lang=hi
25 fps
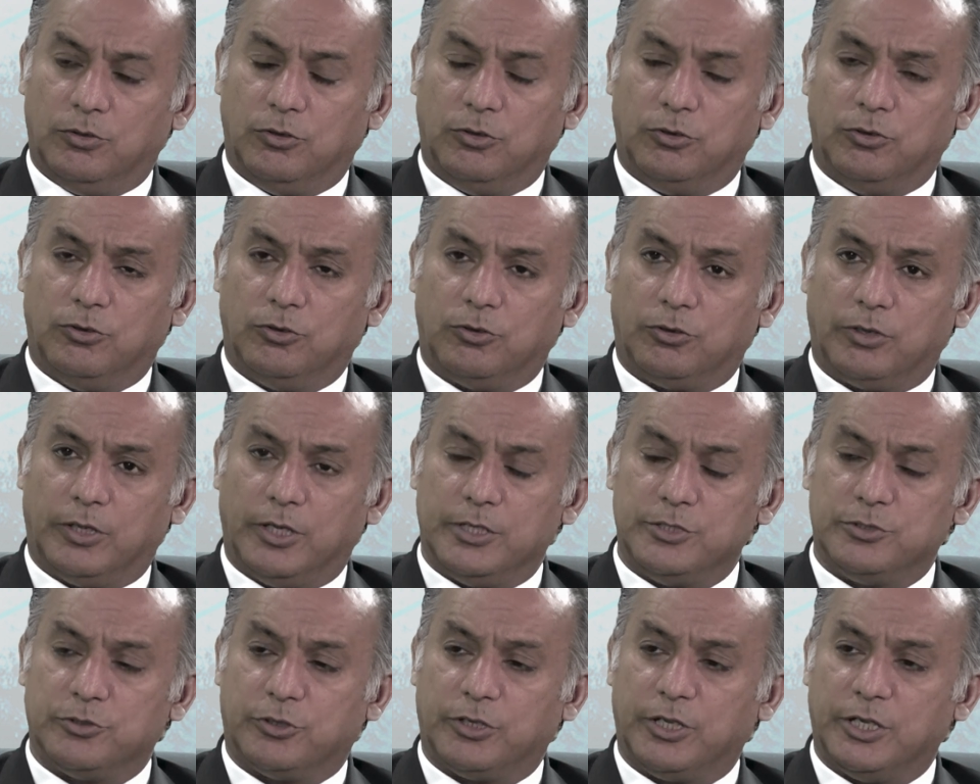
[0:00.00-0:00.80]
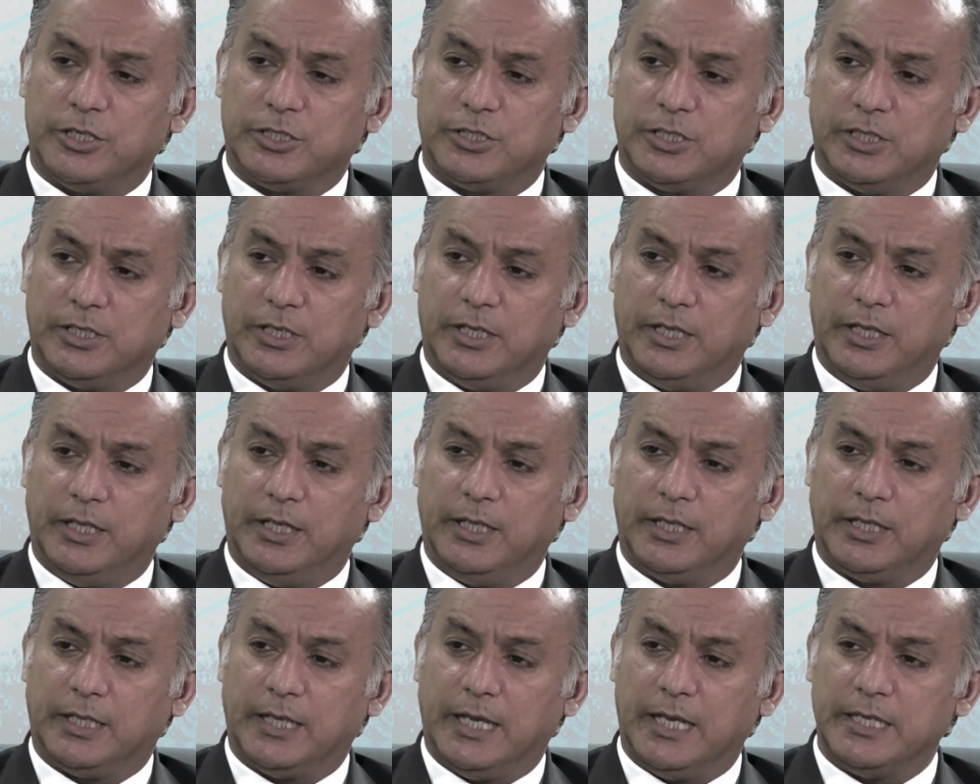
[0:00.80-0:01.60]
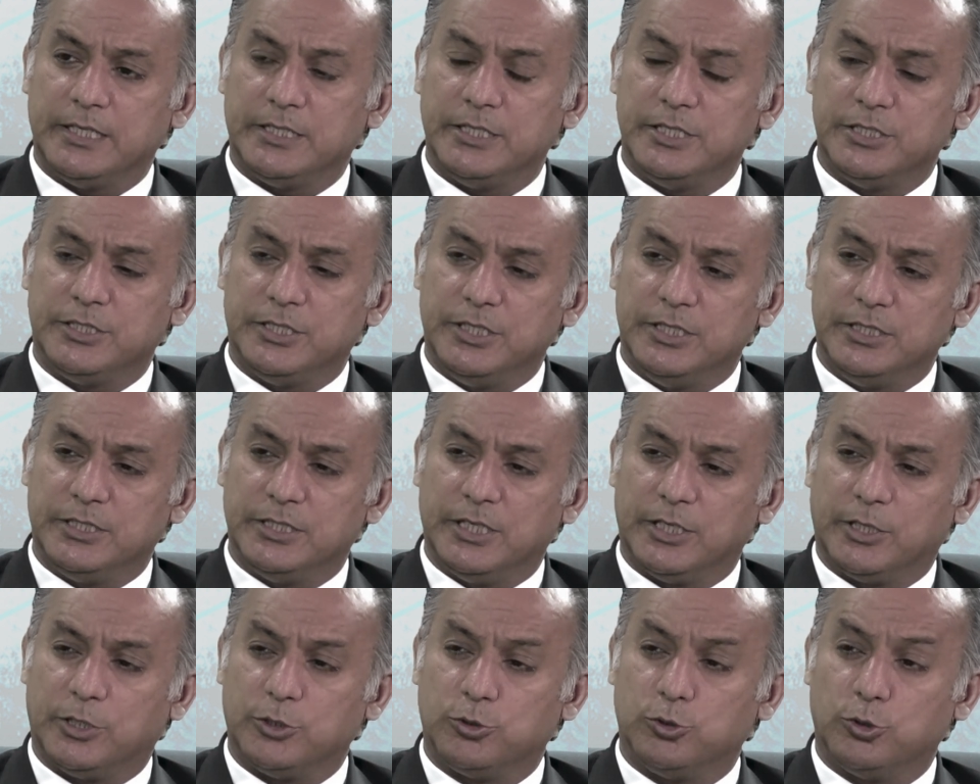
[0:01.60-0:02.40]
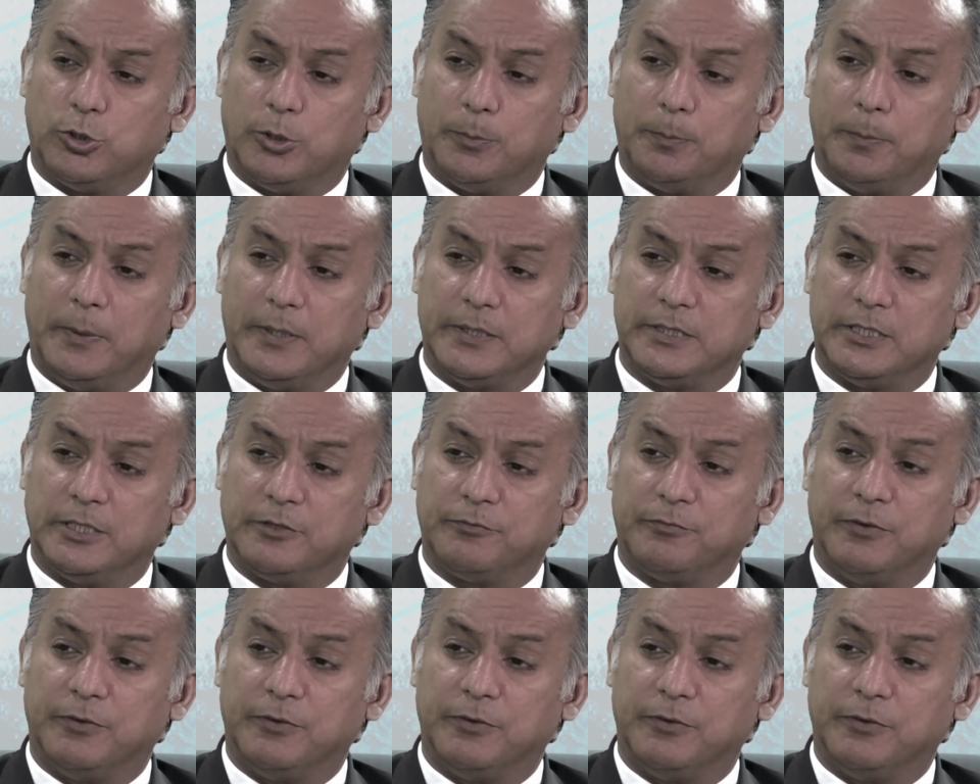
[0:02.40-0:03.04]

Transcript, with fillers: और एजुकेशन एक ऐसी चीज़ है कि जो कि बेसिक